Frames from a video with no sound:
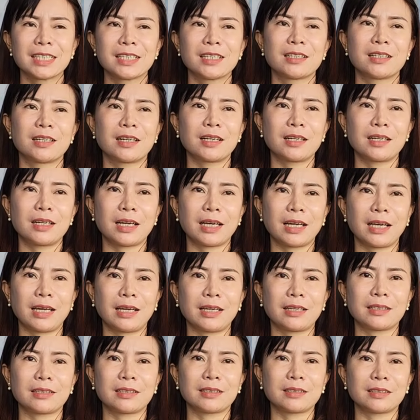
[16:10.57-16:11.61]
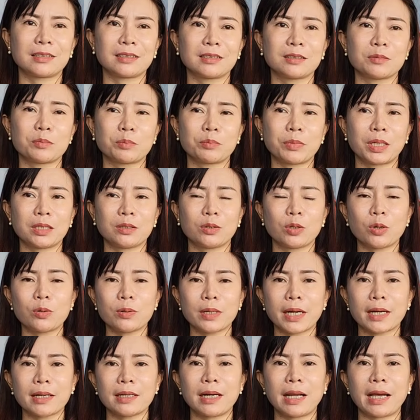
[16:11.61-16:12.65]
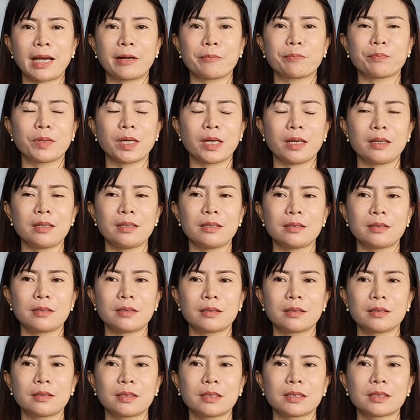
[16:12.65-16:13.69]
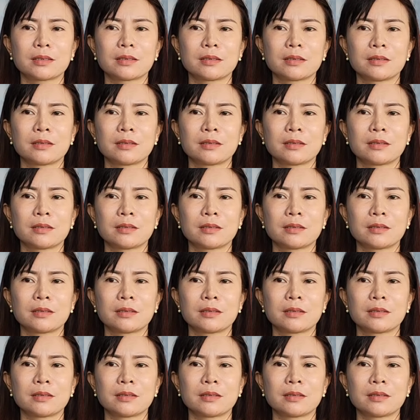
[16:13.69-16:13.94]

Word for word: nên là mình cố gắng làm để uh,